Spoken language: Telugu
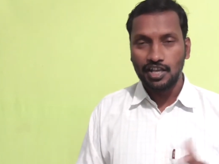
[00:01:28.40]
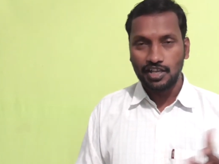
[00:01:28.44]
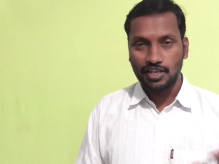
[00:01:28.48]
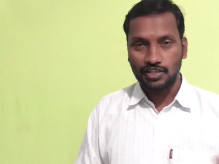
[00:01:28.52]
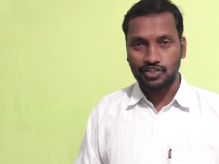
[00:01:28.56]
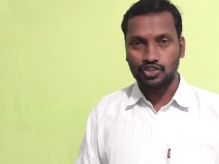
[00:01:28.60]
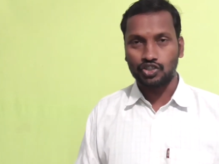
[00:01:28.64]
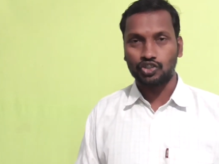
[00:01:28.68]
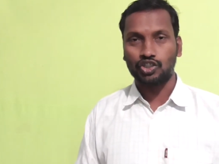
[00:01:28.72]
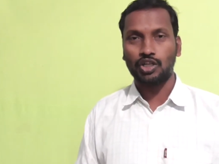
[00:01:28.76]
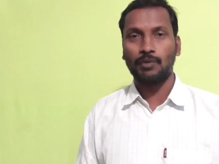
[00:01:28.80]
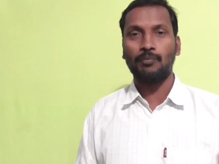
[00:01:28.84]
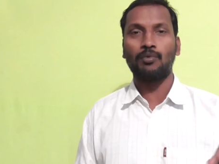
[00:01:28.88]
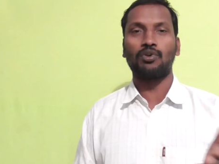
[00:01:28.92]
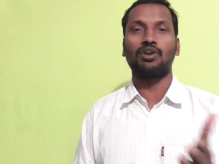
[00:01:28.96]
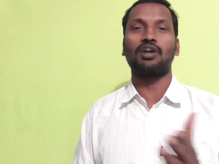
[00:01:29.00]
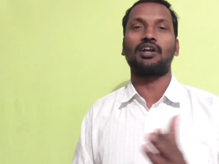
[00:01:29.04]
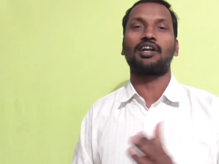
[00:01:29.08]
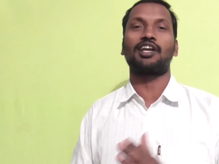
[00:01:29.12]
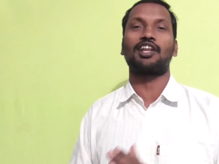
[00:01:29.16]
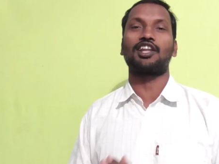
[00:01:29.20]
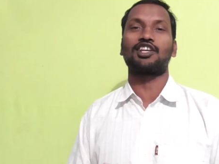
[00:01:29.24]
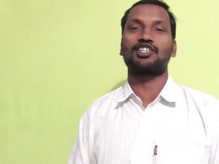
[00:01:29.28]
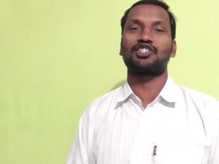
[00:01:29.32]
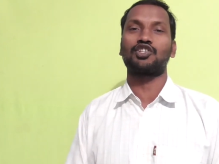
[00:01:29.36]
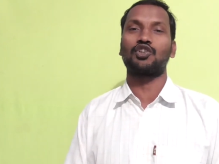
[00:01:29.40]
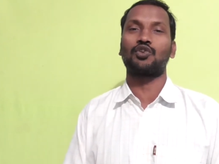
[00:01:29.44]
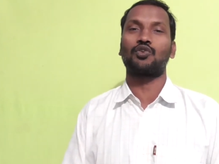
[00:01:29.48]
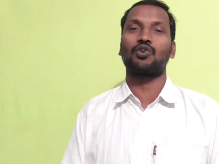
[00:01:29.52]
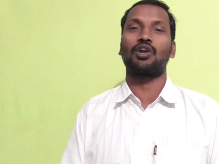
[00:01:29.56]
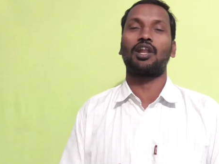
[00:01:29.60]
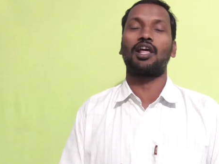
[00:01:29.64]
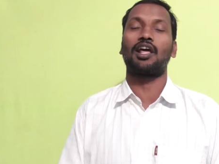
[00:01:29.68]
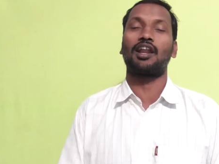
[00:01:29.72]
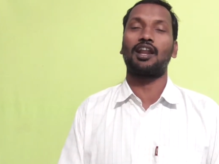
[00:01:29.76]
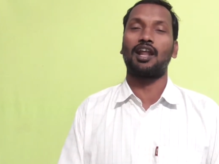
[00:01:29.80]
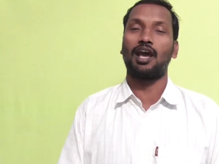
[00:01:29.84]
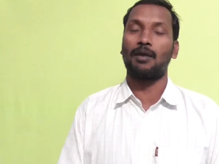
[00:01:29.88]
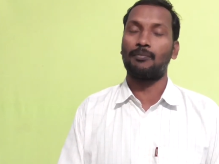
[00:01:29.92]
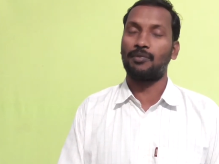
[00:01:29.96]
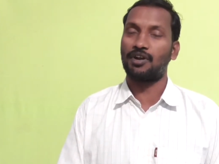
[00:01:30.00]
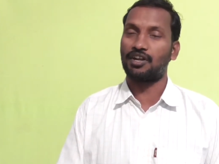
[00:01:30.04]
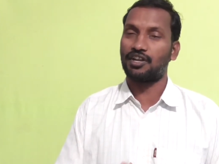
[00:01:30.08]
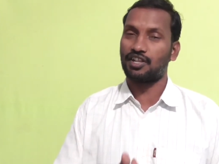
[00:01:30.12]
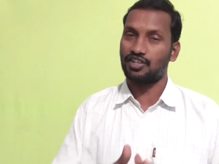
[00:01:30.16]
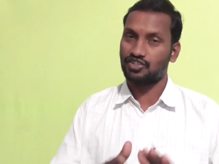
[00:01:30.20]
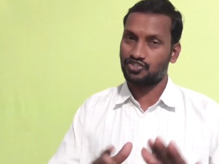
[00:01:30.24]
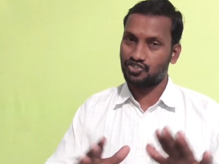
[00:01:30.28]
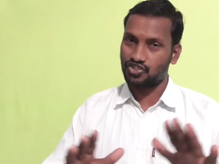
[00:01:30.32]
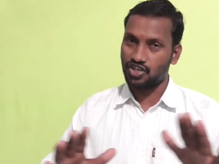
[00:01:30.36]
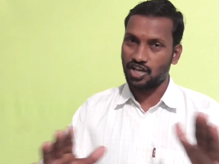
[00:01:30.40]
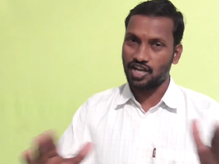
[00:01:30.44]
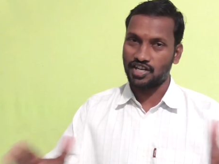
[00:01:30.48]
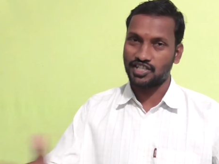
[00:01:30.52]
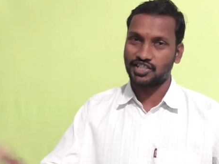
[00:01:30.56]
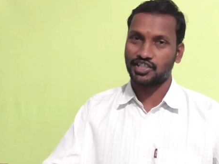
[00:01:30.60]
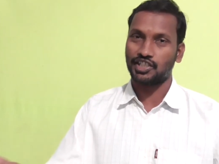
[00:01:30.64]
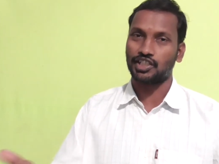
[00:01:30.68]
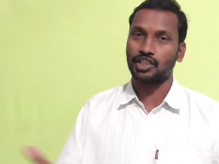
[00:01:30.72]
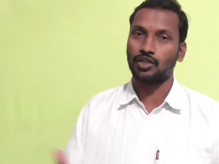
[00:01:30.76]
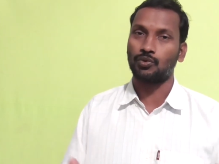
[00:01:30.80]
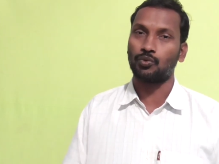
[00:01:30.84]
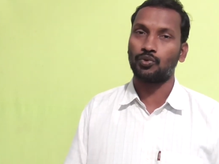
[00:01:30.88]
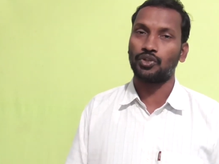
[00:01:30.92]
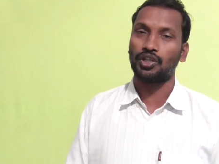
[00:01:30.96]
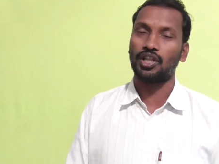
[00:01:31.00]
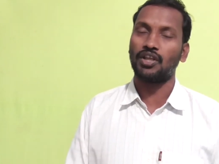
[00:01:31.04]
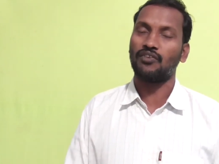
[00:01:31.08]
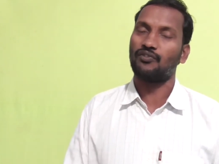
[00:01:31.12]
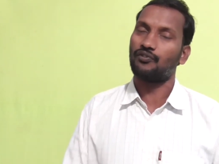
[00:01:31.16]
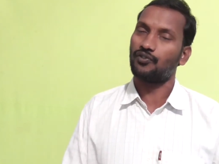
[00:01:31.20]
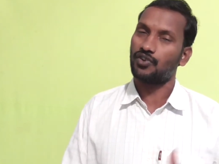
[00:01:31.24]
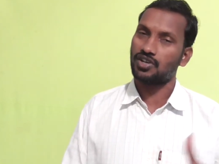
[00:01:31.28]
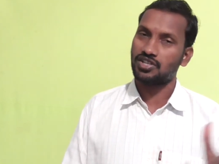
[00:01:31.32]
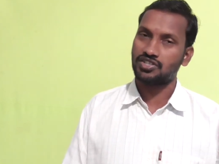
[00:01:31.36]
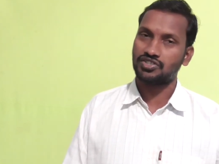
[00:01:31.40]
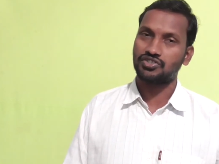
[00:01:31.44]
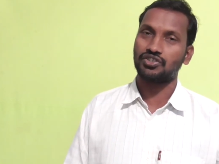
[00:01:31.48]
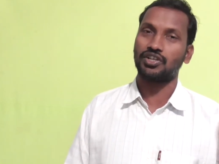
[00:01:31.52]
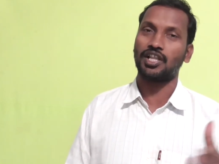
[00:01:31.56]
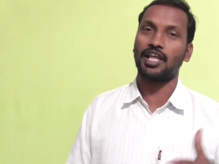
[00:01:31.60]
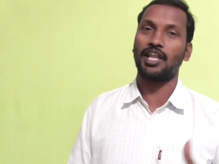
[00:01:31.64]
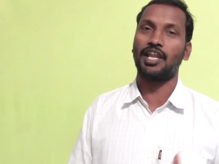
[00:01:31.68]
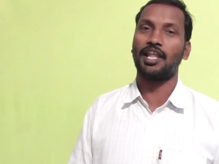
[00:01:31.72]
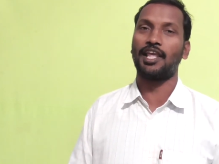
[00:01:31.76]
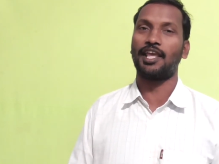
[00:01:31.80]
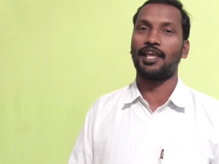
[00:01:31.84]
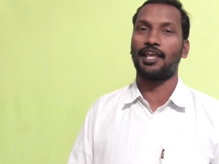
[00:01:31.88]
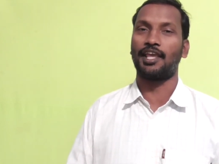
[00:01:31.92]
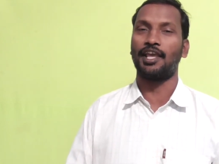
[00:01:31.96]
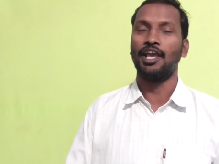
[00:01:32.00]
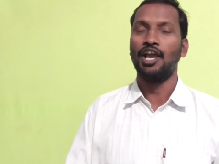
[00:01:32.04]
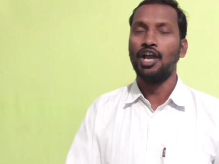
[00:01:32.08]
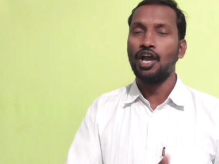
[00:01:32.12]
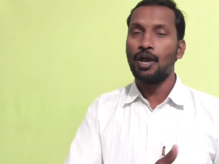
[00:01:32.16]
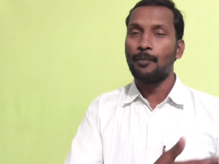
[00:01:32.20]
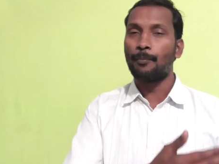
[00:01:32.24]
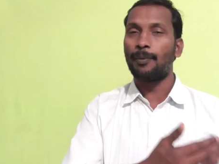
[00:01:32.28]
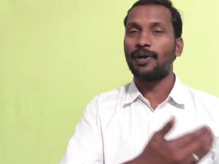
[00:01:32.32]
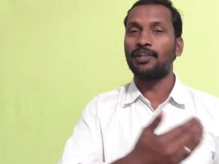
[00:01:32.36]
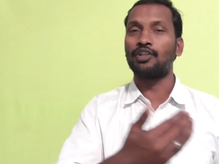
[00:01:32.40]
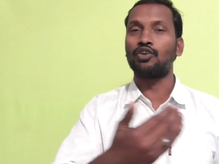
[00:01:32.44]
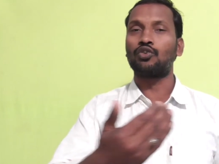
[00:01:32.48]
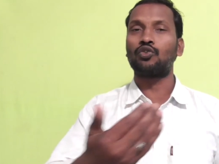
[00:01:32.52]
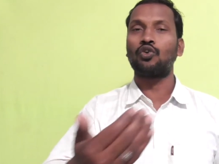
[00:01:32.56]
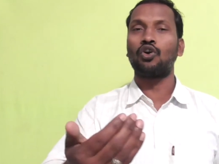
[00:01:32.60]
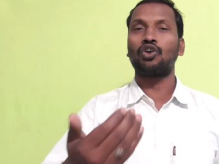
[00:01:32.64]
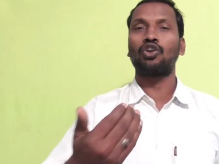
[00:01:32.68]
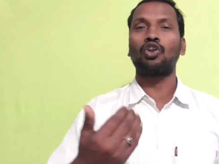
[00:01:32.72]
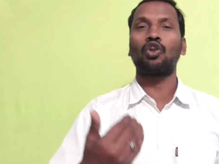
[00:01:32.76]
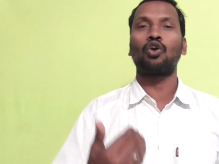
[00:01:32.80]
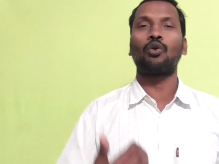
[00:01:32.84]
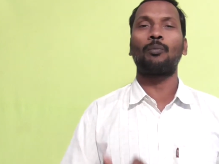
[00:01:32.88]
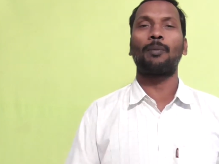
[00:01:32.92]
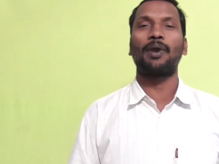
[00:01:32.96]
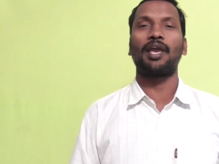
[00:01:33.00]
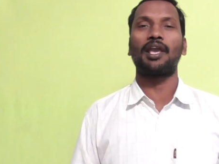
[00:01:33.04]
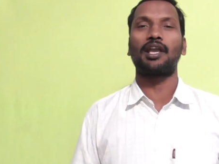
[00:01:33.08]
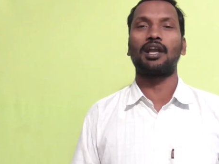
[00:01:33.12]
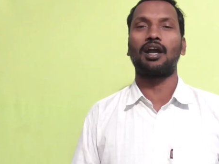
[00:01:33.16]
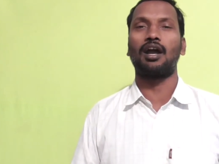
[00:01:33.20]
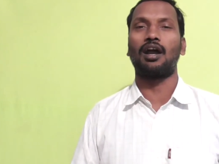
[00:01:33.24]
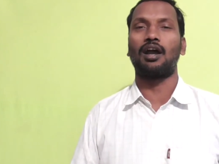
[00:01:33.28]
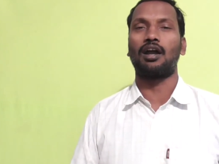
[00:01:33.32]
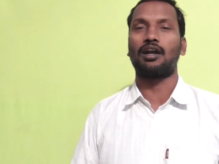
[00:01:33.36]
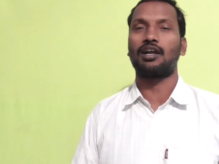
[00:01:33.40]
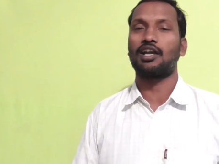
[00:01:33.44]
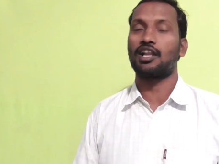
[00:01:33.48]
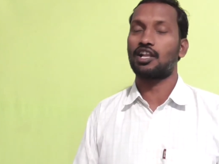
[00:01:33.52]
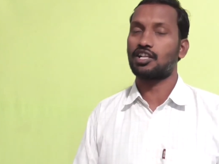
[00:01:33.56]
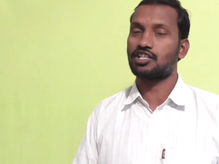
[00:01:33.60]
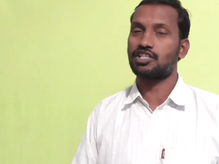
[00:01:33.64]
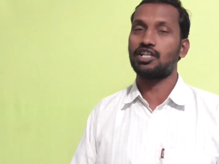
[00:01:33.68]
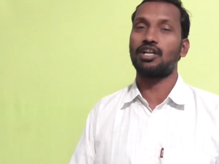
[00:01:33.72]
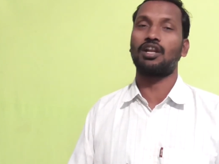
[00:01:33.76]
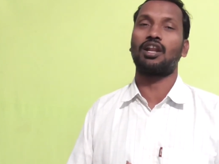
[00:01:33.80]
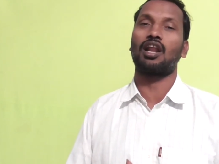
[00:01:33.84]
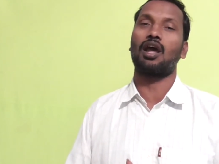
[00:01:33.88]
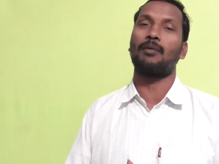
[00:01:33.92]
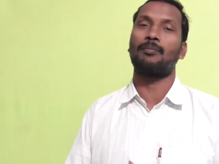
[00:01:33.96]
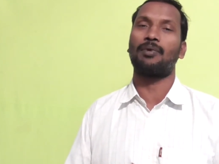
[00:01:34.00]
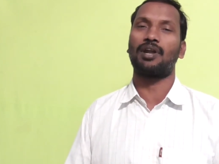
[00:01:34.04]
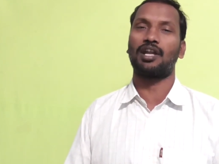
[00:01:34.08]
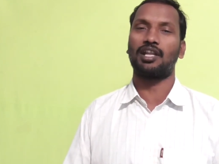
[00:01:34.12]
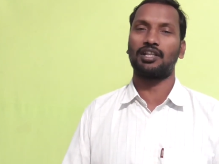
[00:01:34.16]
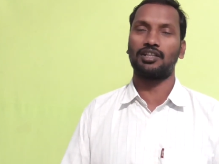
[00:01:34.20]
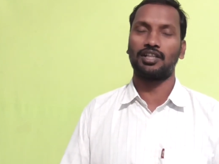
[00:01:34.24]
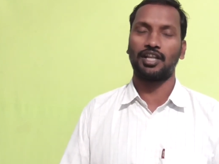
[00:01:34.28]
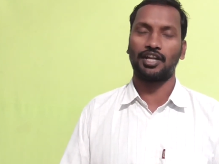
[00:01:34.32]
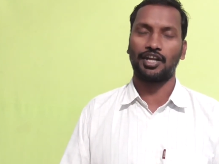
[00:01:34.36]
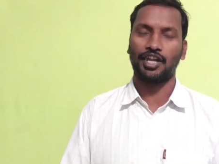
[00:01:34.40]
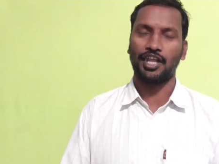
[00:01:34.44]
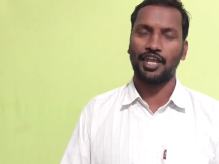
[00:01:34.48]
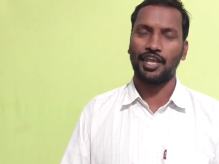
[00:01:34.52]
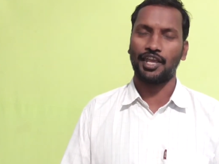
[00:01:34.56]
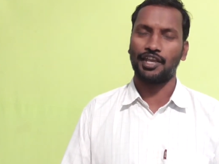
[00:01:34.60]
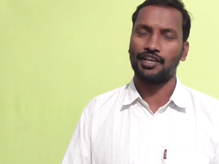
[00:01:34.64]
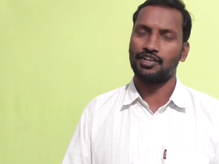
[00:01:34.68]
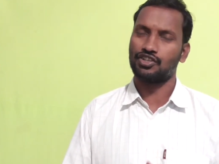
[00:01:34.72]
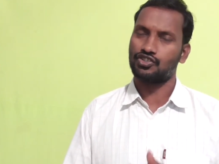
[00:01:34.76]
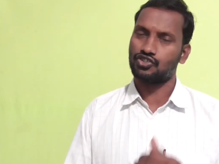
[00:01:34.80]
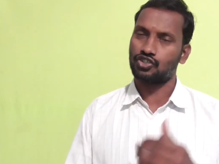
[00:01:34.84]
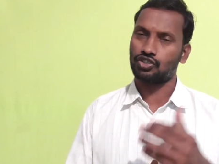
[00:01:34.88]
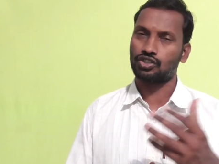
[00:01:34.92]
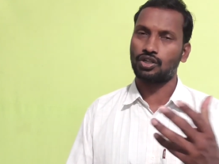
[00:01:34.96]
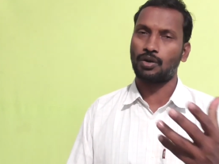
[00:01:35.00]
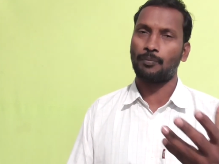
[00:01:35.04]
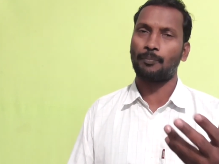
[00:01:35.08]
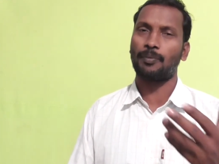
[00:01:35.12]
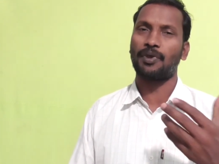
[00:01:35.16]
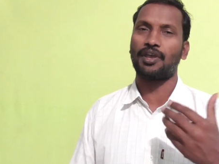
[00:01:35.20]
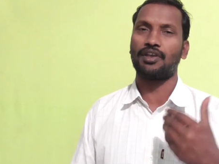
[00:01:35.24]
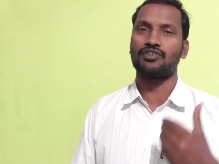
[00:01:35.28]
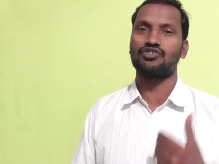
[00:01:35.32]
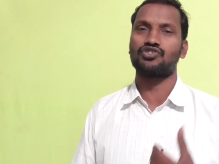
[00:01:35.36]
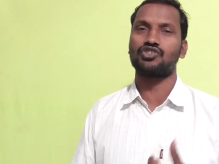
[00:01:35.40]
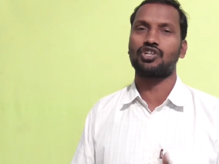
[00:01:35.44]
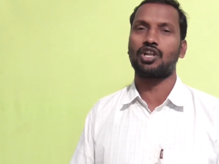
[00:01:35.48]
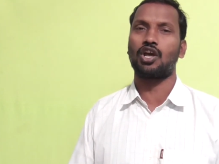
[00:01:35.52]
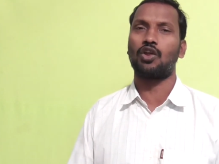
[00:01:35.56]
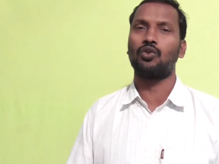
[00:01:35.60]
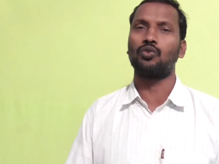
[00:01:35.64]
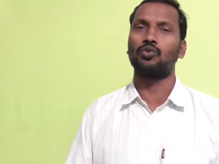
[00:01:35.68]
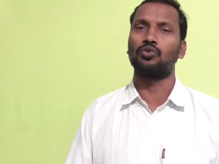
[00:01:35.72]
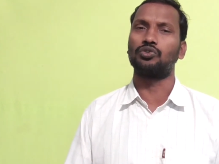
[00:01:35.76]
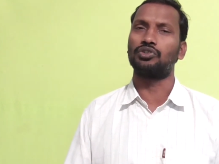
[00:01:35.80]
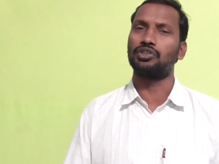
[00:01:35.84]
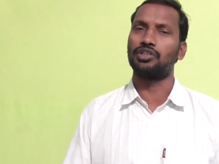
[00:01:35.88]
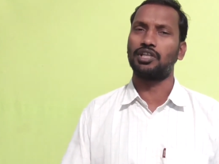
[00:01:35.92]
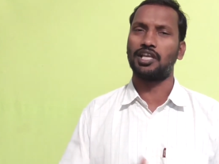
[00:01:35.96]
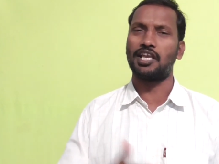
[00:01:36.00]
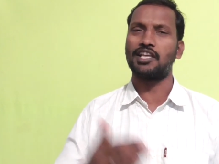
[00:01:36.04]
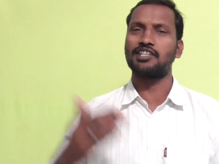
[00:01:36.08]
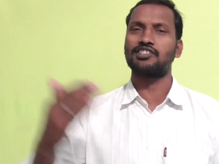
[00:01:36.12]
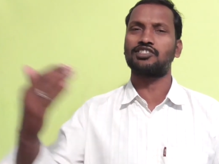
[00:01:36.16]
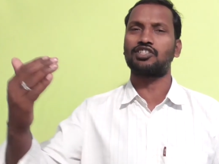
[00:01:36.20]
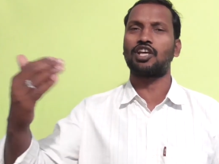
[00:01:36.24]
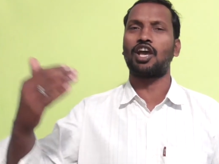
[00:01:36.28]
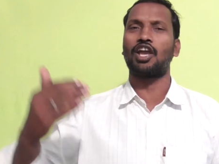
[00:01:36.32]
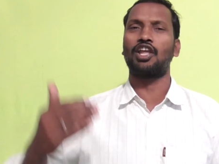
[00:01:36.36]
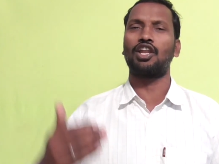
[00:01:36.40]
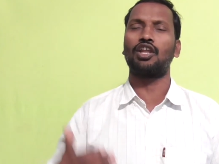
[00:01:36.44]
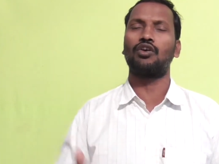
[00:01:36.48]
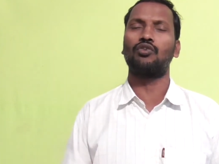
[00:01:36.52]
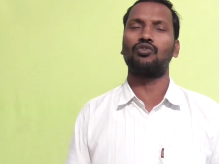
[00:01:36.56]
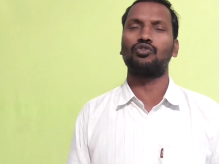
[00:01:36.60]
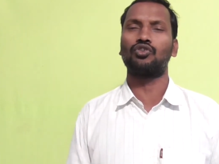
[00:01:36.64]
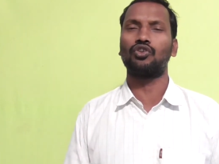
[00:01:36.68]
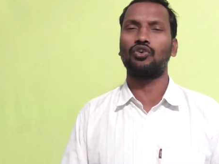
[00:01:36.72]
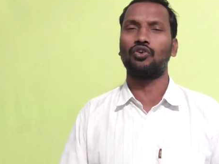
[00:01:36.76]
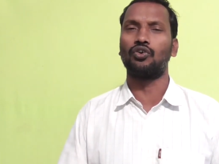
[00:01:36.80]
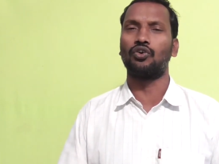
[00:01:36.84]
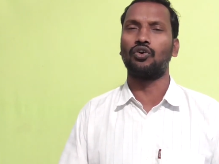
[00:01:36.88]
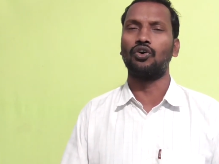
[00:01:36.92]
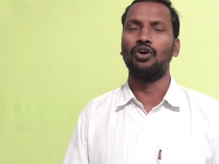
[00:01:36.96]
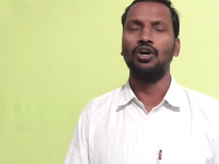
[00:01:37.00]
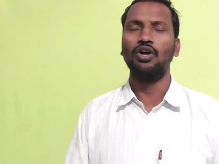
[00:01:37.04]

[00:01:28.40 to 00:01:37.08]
ఈ చిత్రం యొక్క కలెక్షన్ కూడా రాబట్టే ఛాన్స్ అయితే ఉంది ఫస్ట్ డేనే పది కోట్లకు పైగా కలెక్షన్ రాబట్టిందంటే ఈ చిత్రంపై అంచనాలు ఏ స్థాయిలో ఉందో